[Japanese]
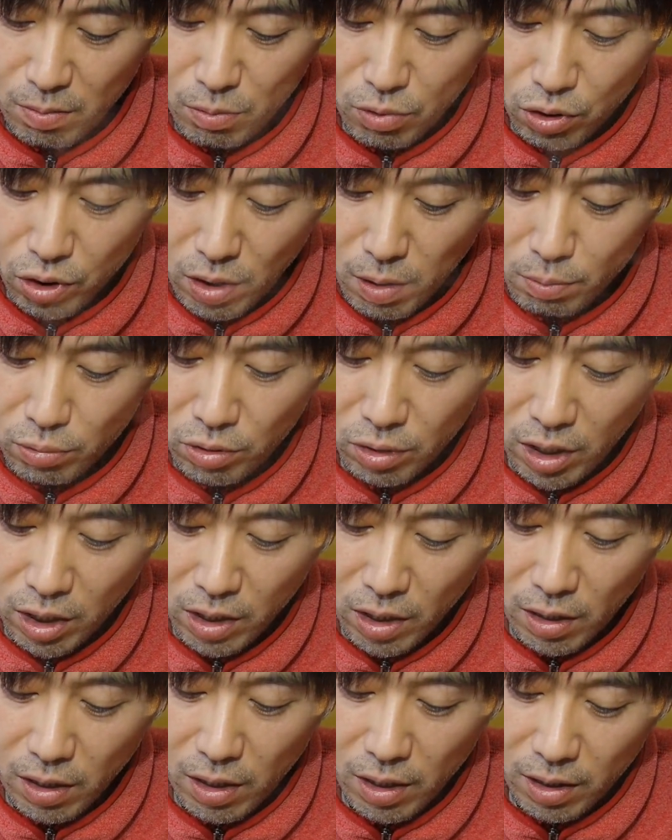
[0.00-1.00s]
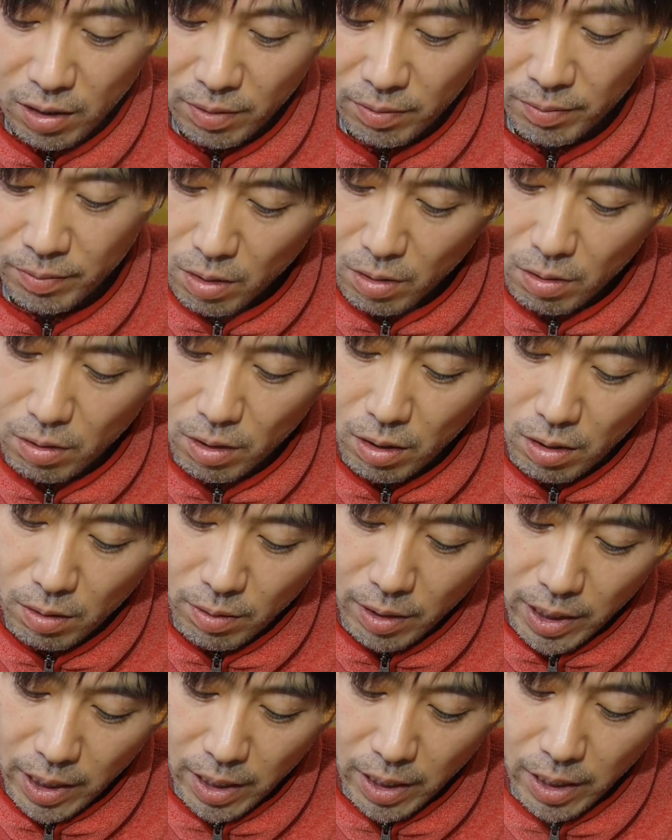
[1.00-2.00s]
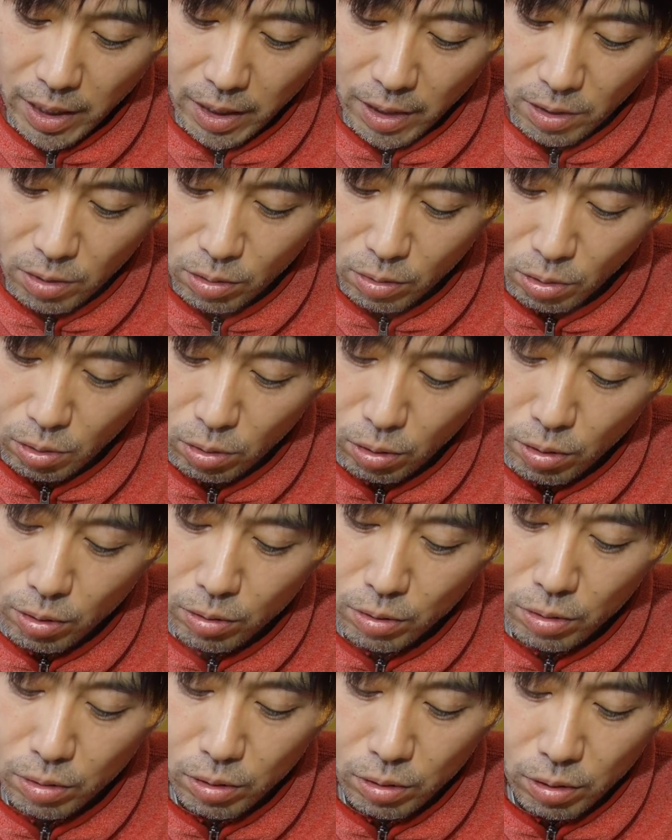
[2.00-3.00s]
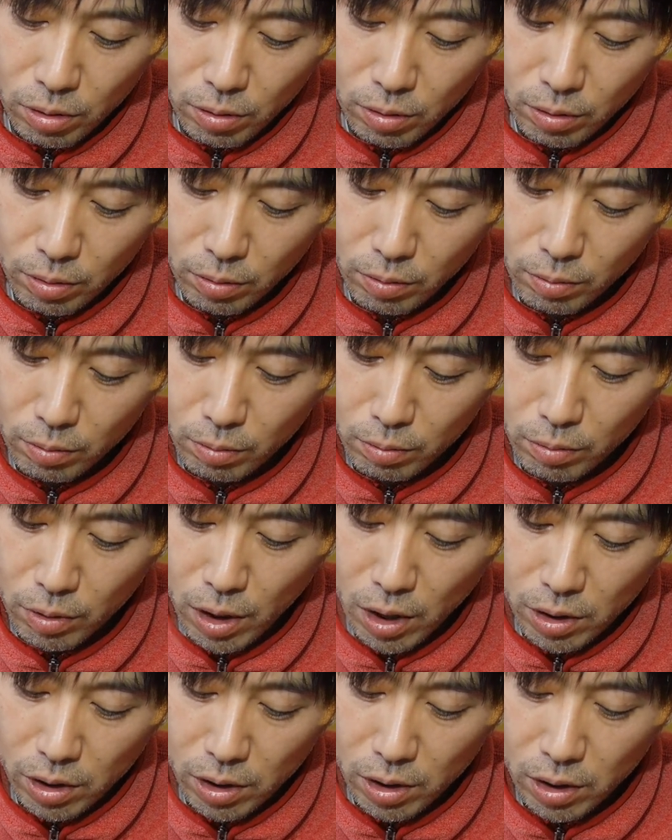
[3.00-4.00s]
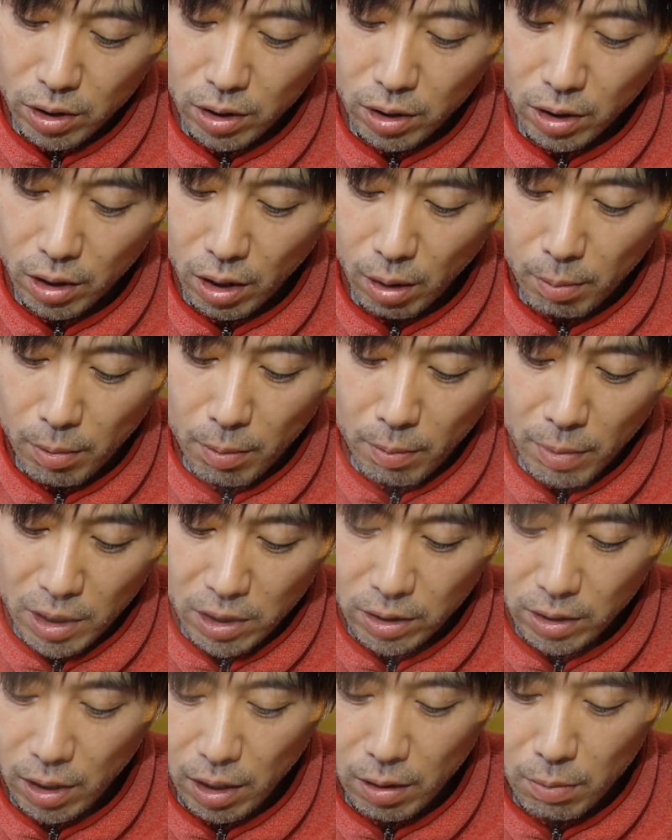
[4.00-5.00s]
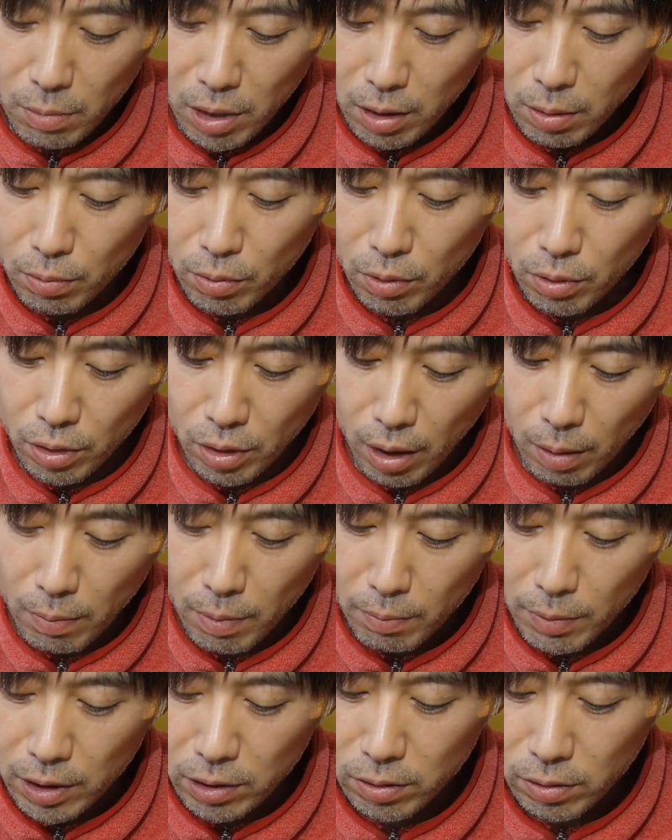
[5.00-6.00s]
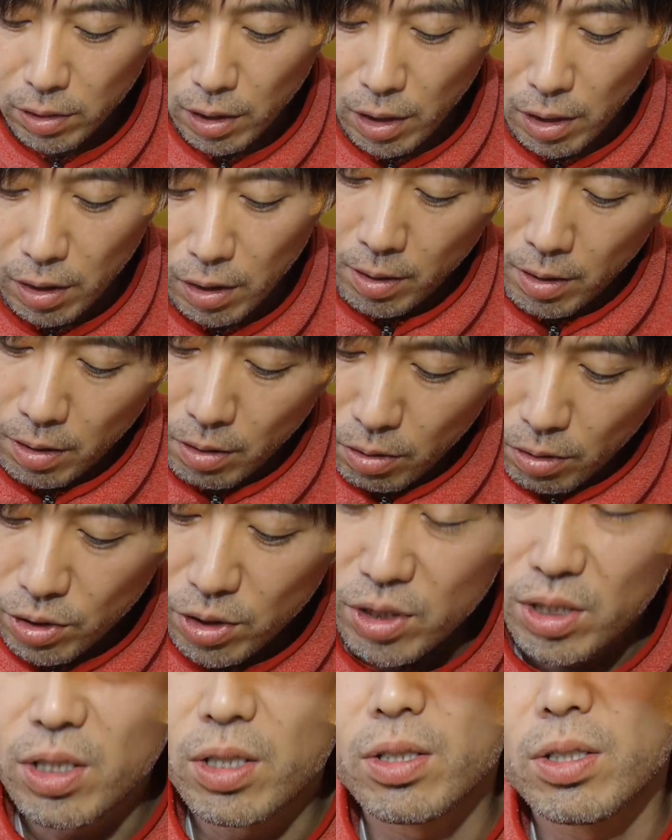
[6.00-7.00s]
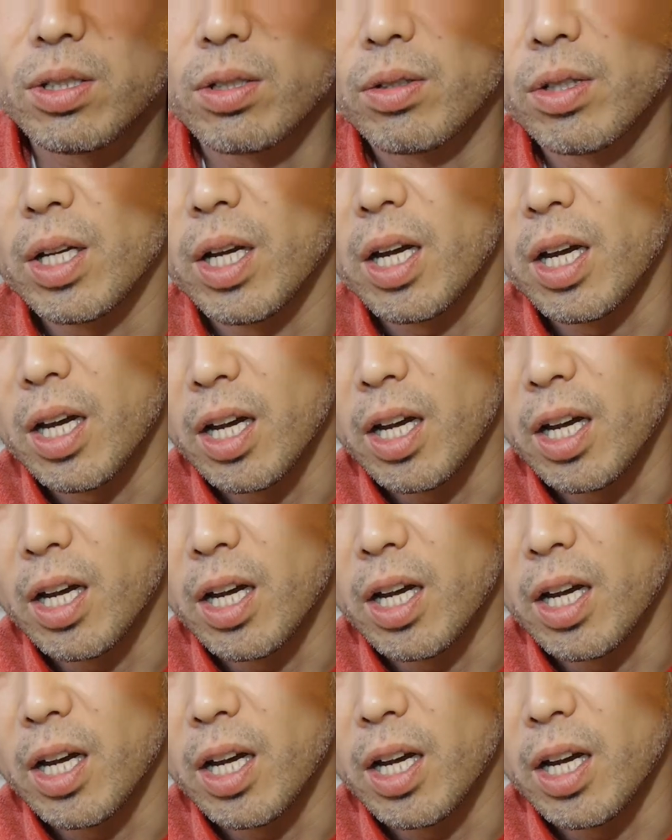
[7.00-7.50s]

もう3分経ったかなこれはねほんとよく昔食べました今でも食べますね美味しいんですよね